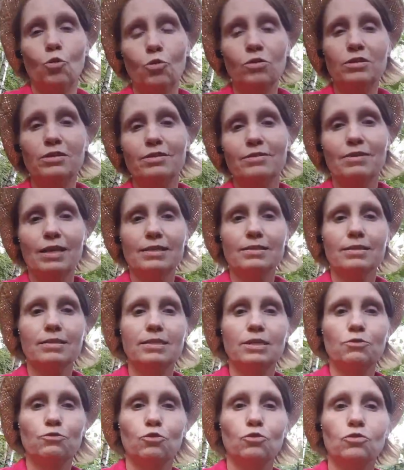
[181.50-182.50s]
und dass es
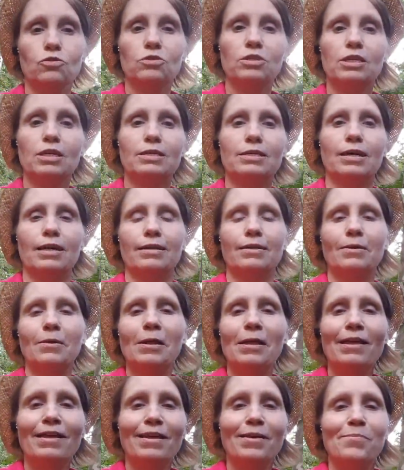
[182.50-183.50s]
nicht funktioniert hat.
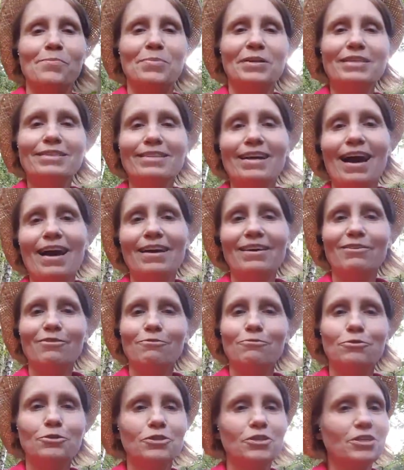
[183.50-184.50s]
Bis
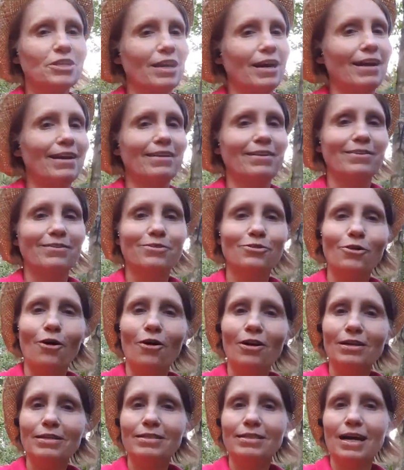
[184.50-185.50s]
dahin wünsche ich einen
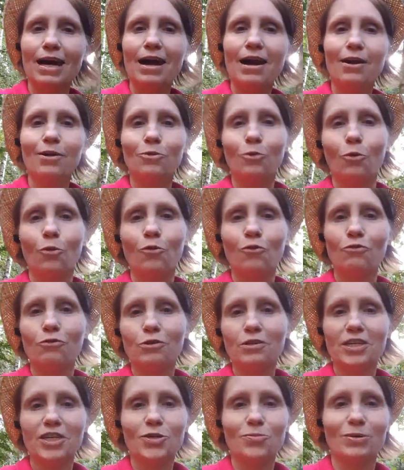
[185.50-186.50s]
tollen Tag und
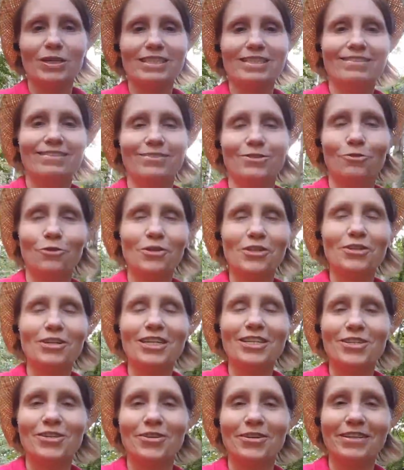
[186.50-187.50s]

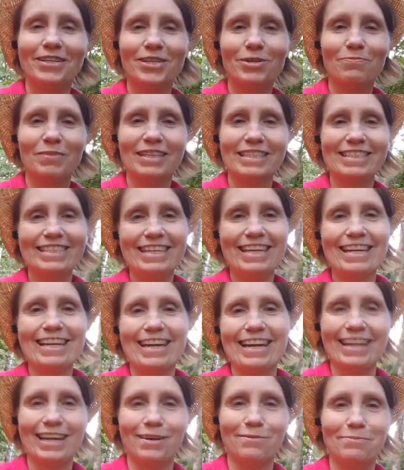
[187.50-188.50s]
wunderschöne
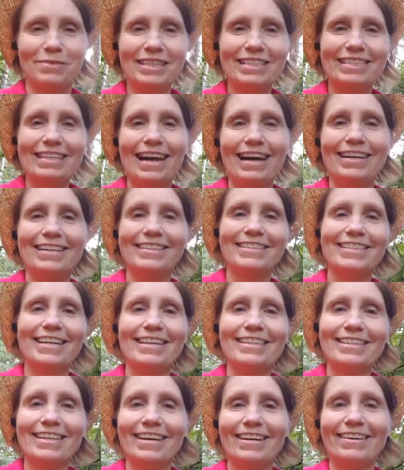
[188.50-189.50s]
Spaziergänge. Bis dahin,
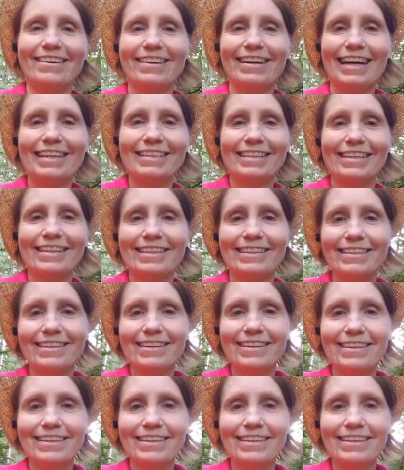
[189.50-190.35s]
ciao, ciao, Katrin.